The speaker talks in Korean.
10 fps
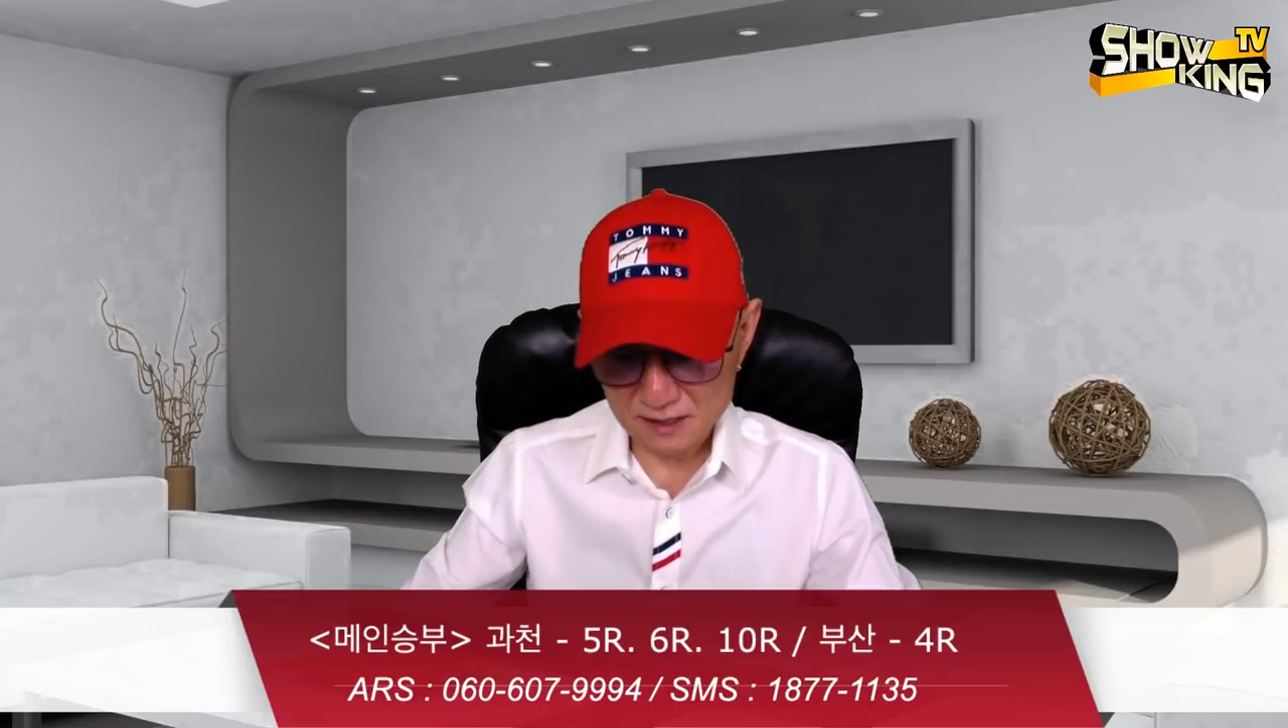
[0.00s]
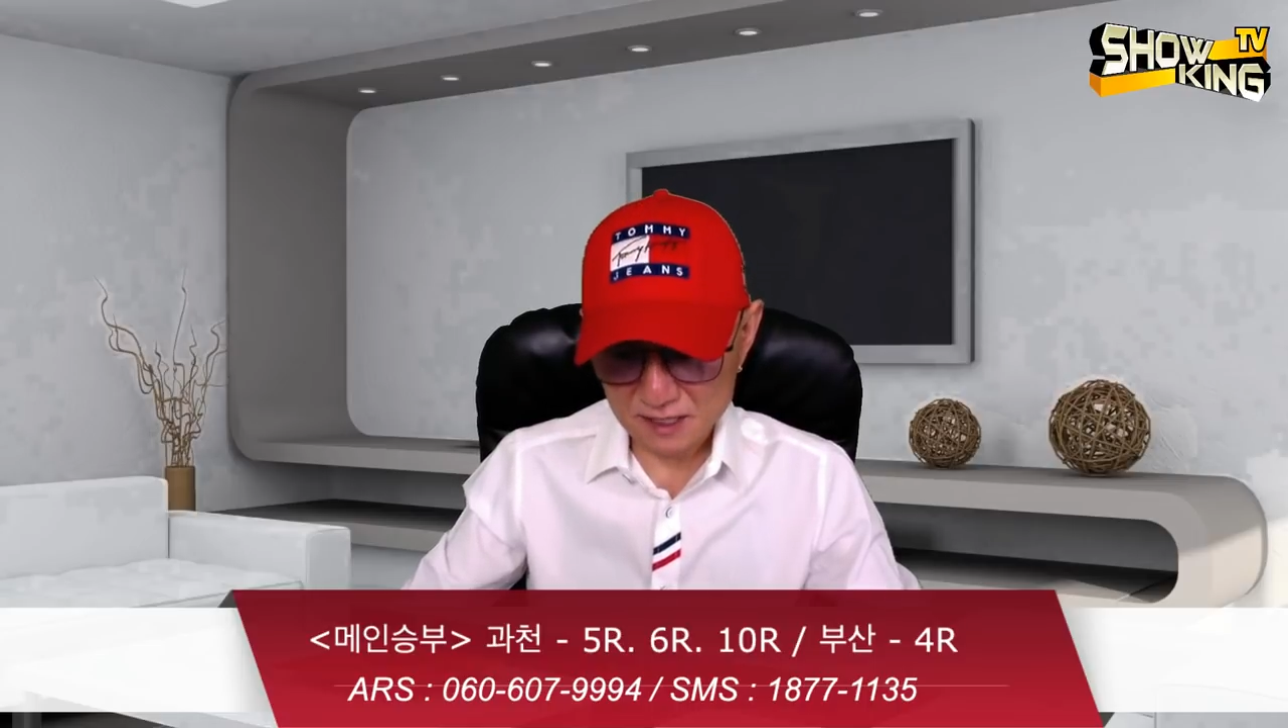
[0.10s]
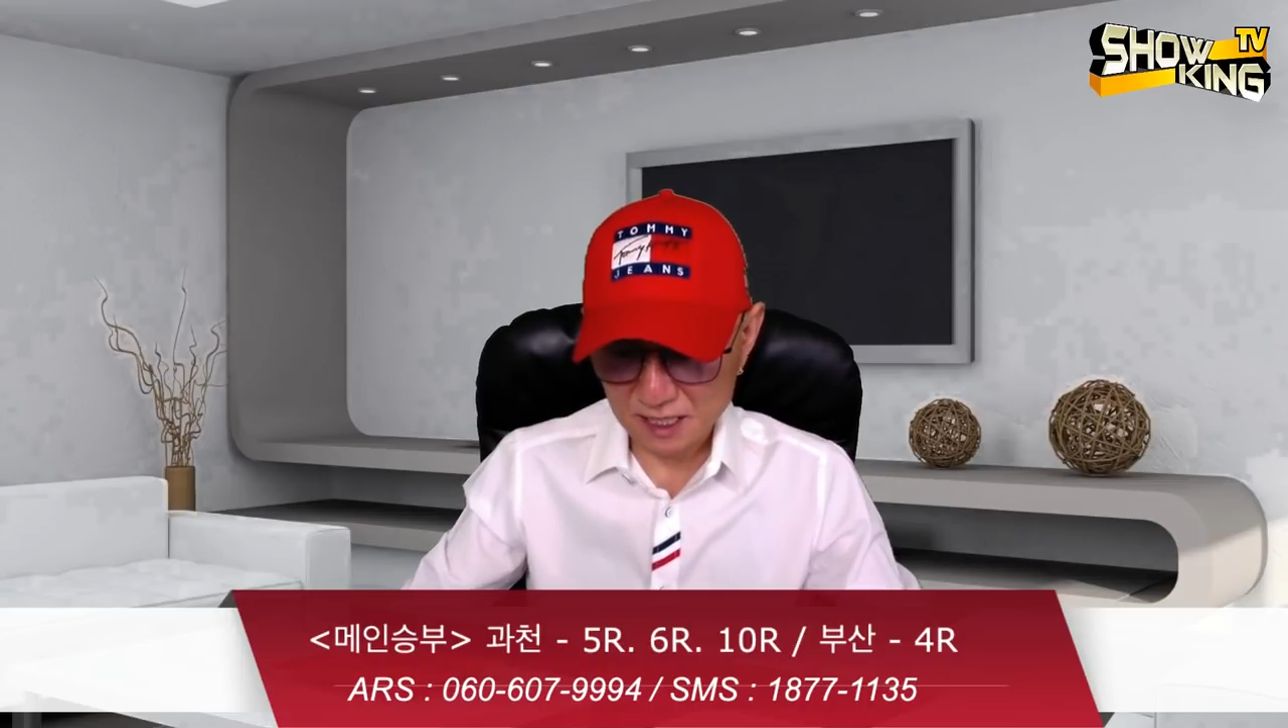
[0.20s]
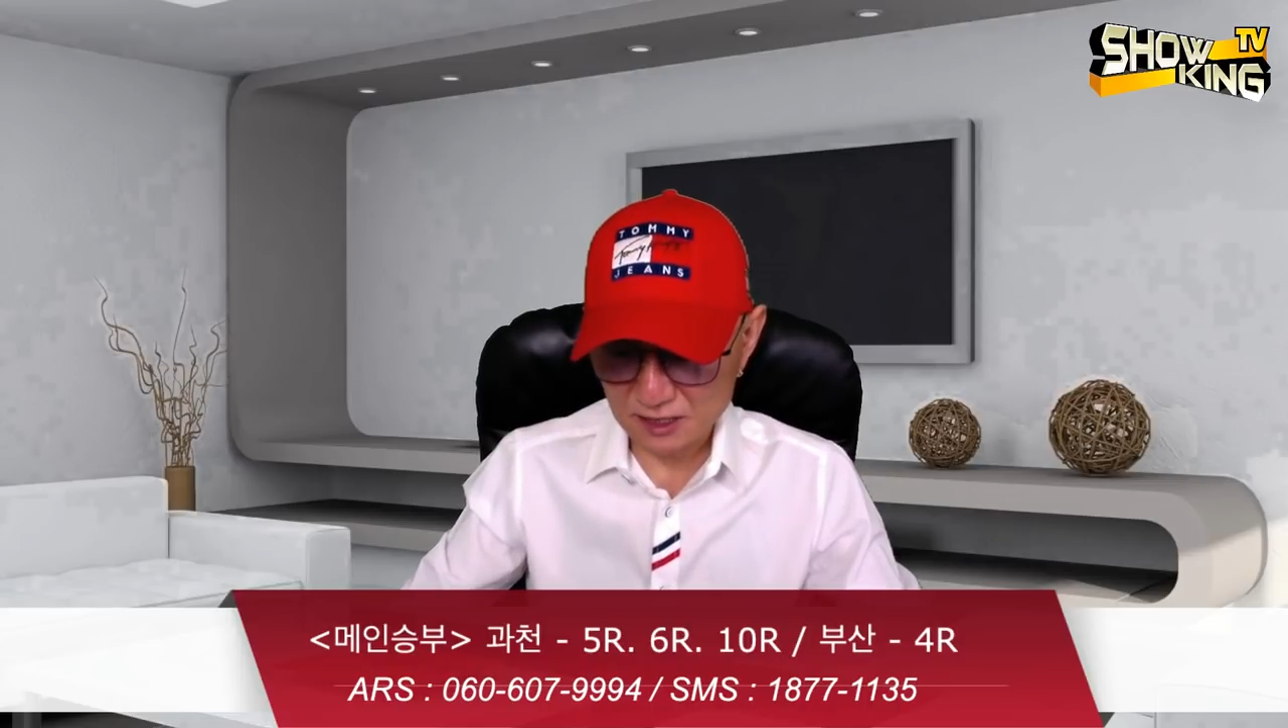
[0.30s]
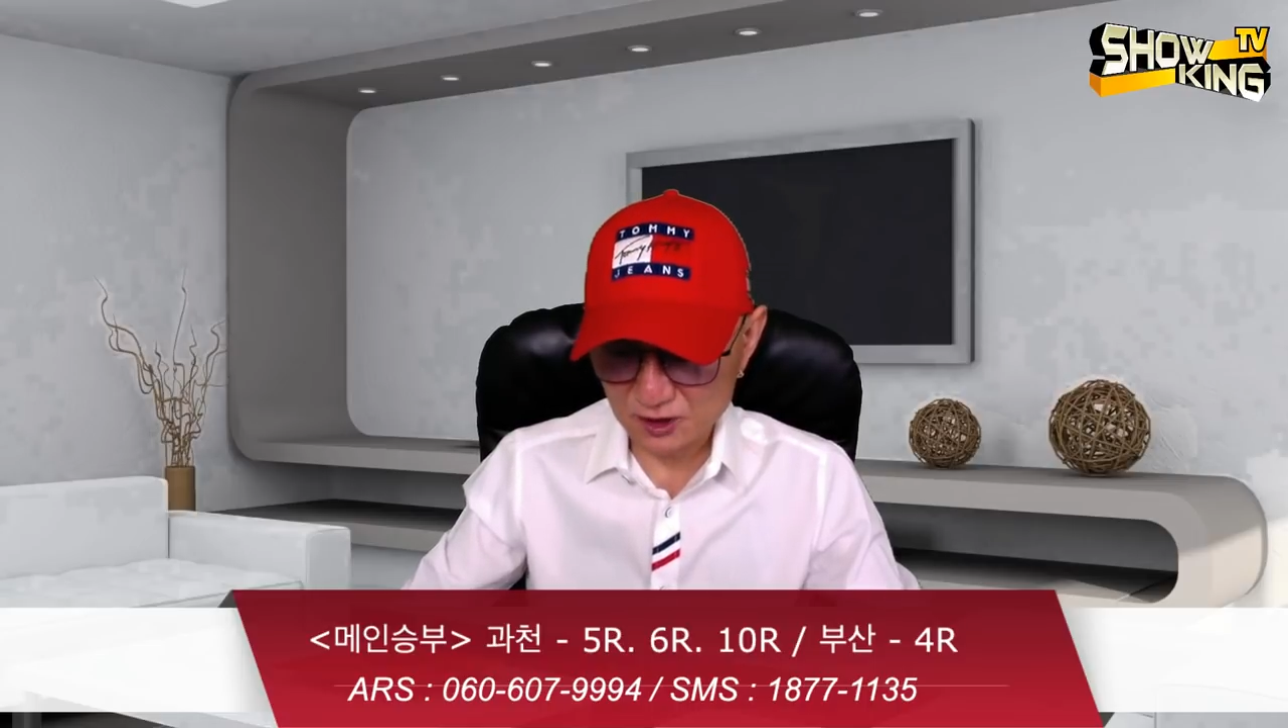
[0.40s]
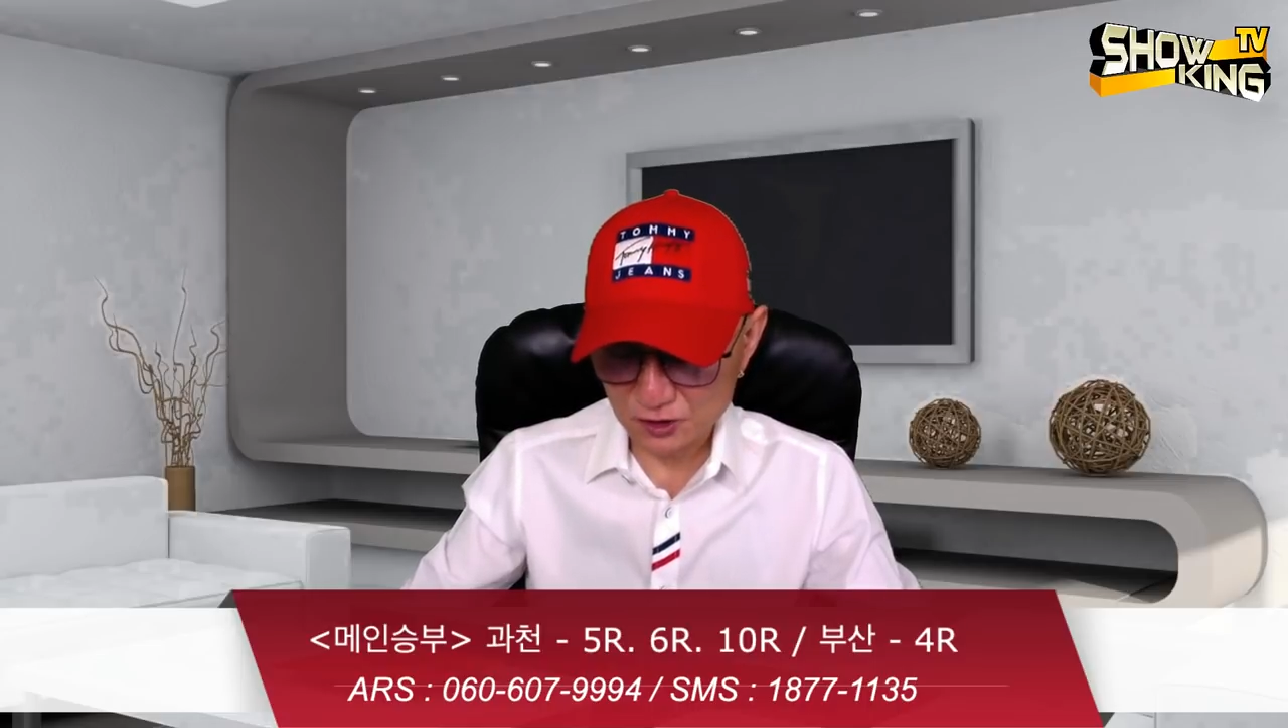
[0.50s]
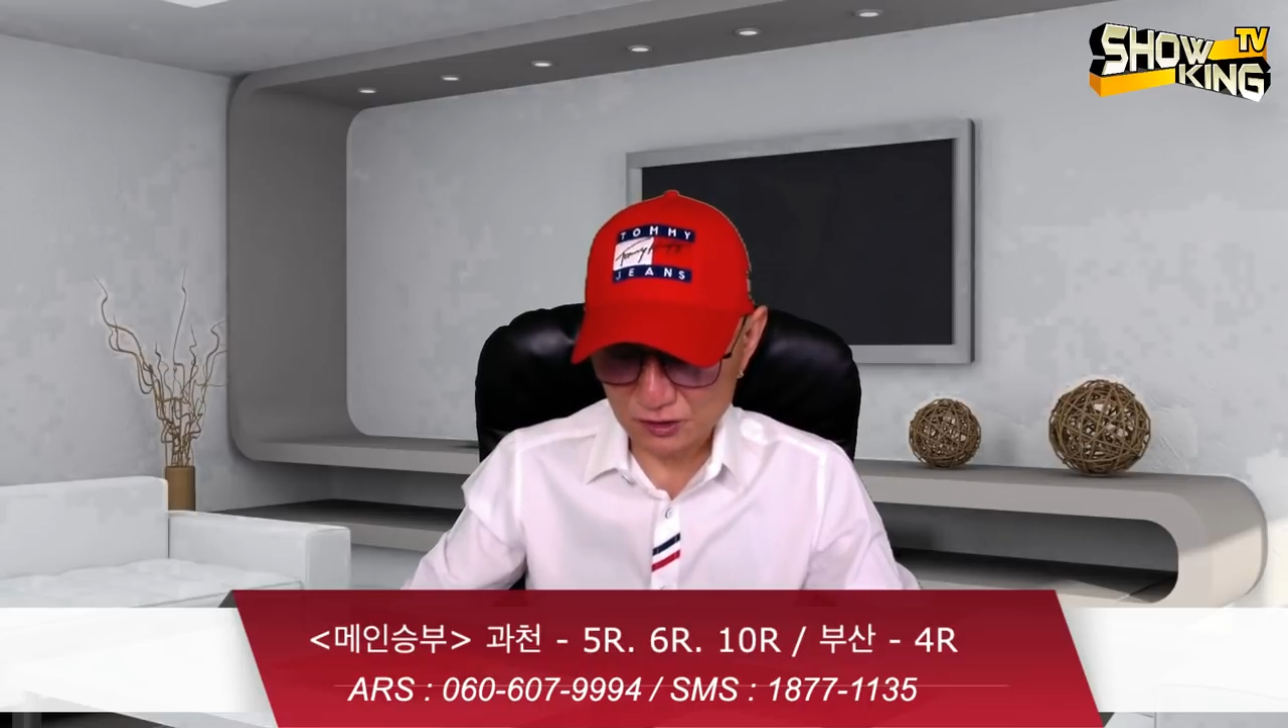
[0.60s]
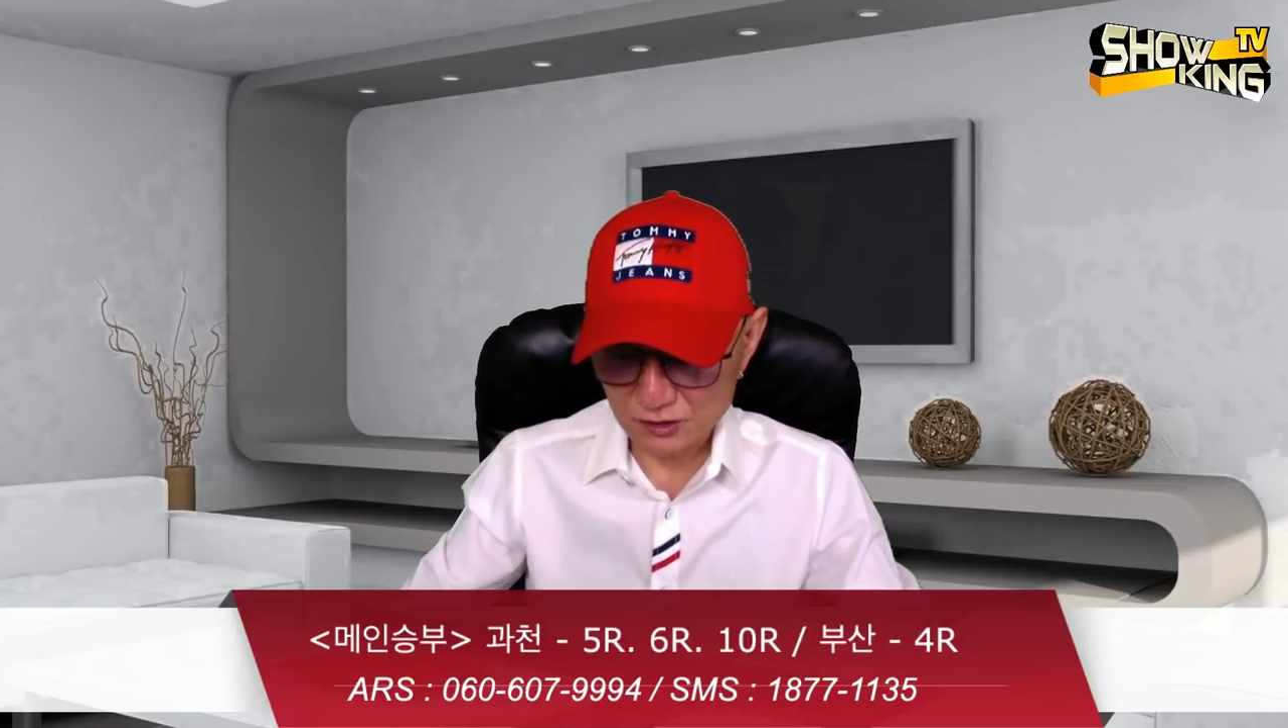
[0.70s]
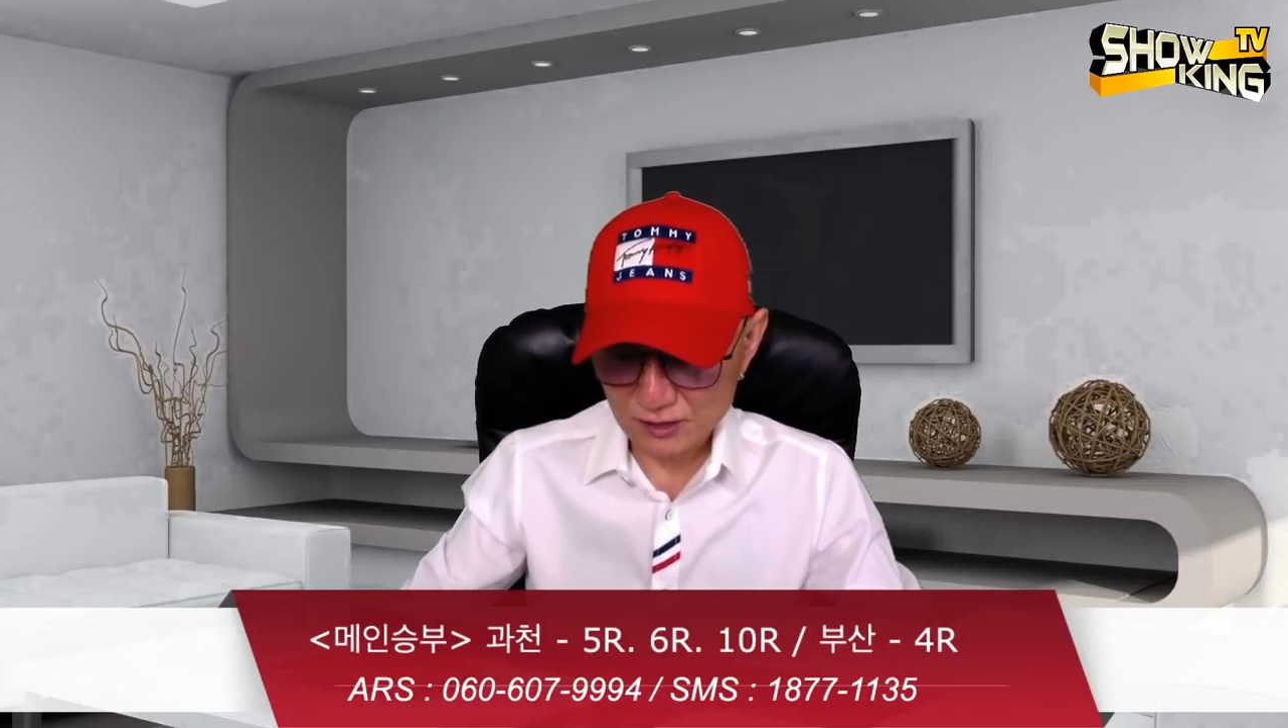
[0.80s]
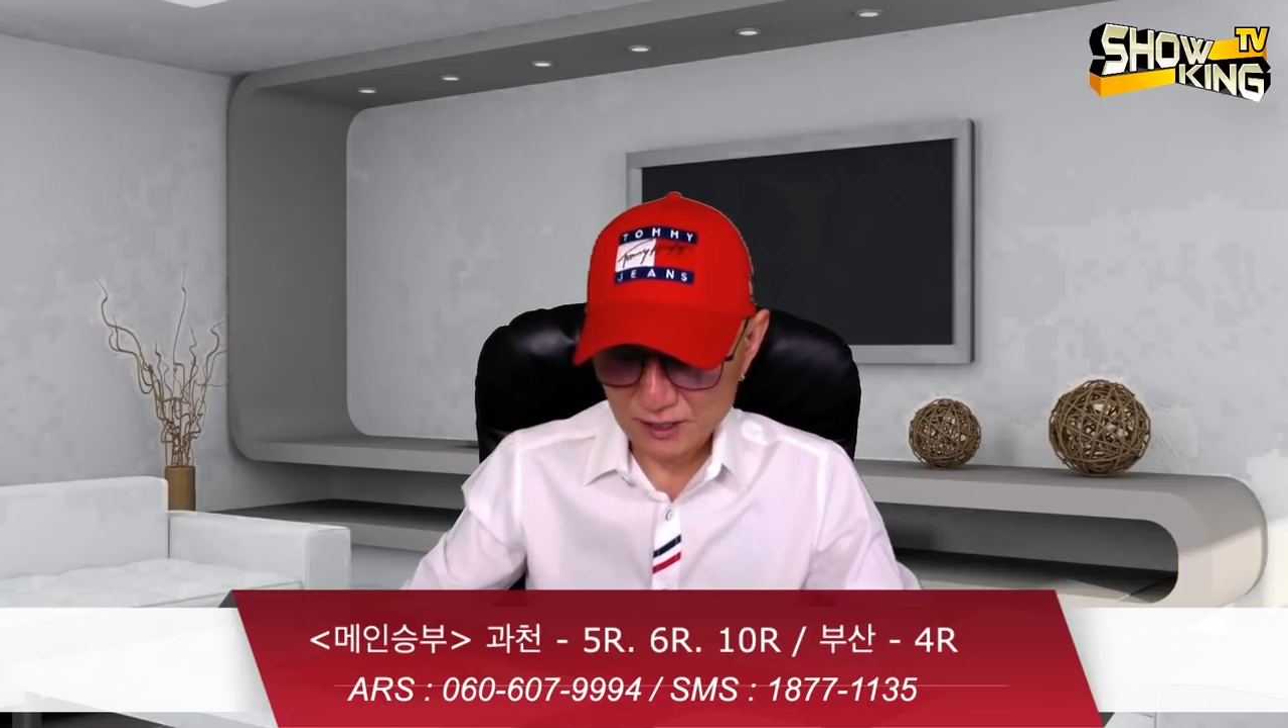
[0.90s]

질주